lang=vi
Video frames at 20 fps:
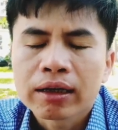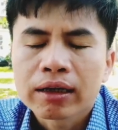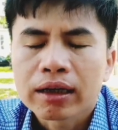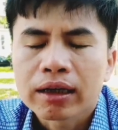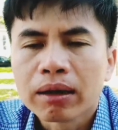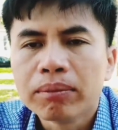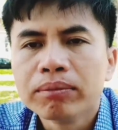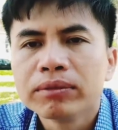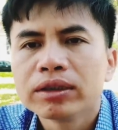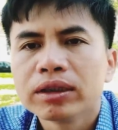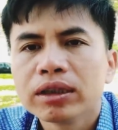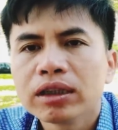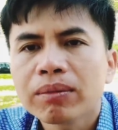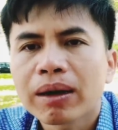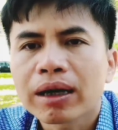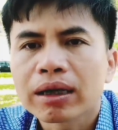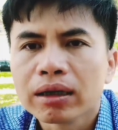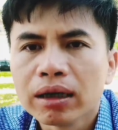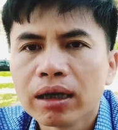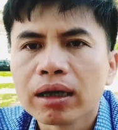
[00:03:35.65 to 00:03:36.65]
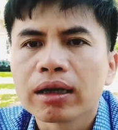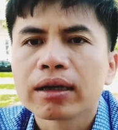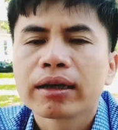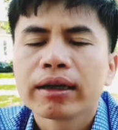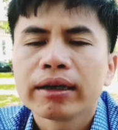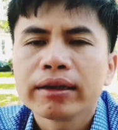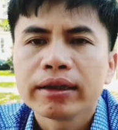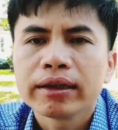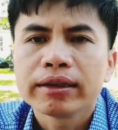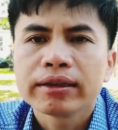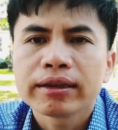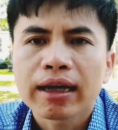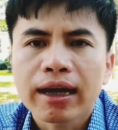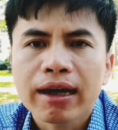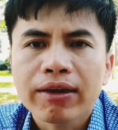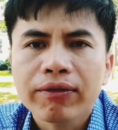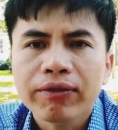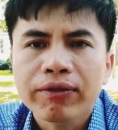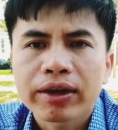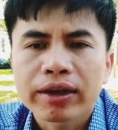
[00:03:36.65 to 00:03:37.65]
cầm giữ bằng được cái tỷ
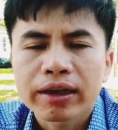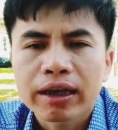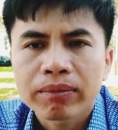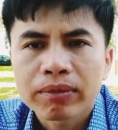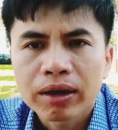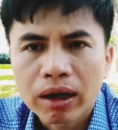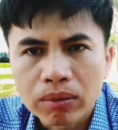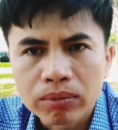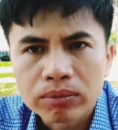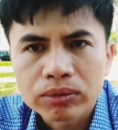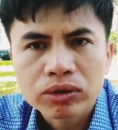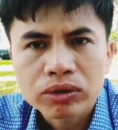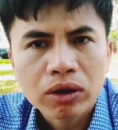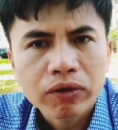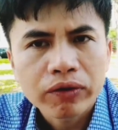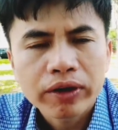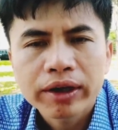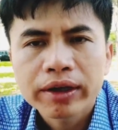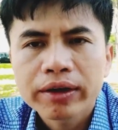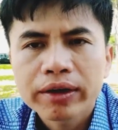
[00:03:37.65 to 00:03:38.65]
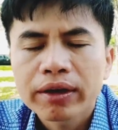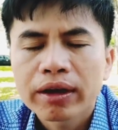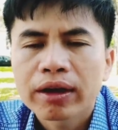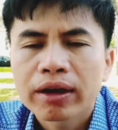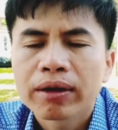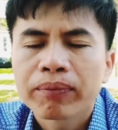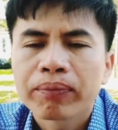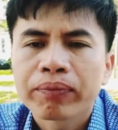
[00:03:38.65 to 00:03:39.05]
giá Việt Nam đồng so với à,